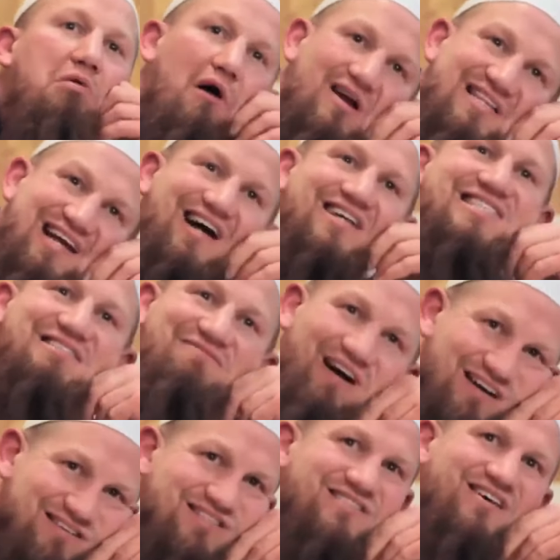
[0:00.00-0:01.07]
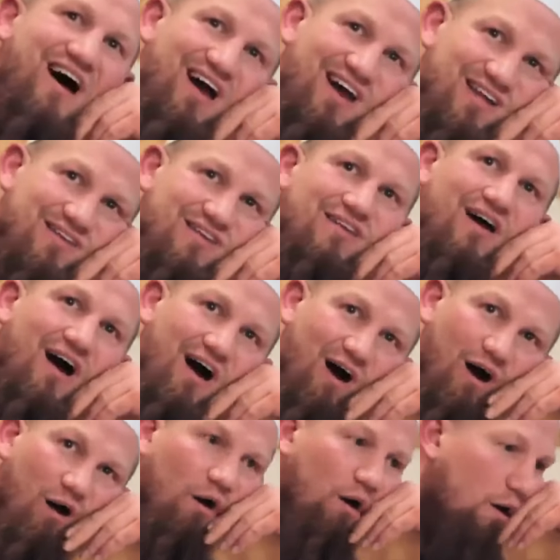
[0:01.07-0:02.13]
boah, das waren Zeiten,
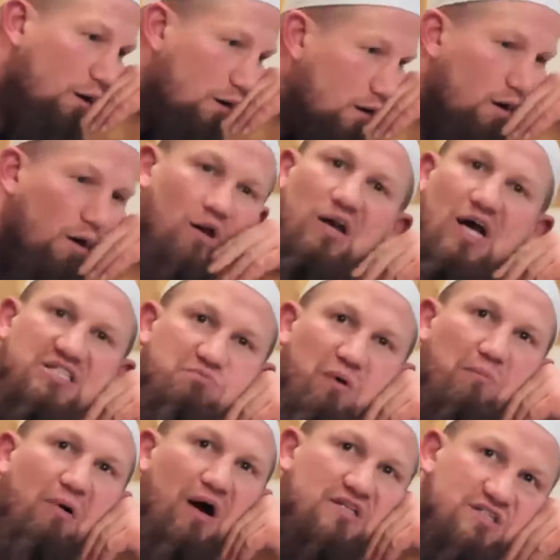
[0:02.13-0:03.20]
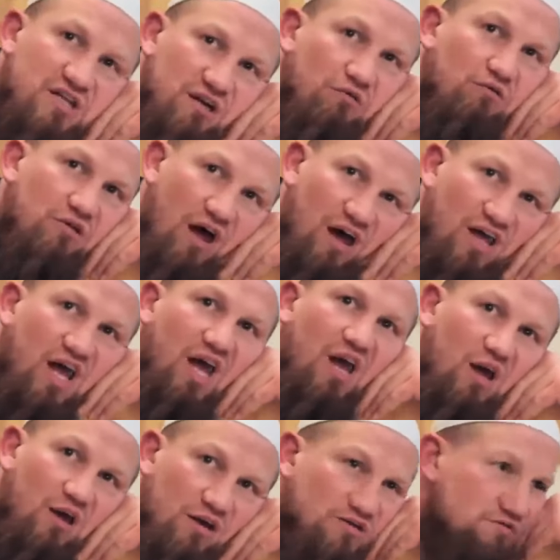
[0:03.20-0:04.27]
ja. Lass mal Barcelona
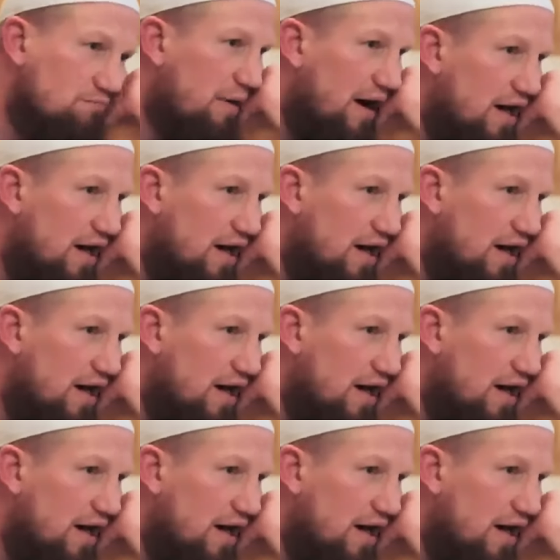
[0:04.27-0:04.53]
gegen äh,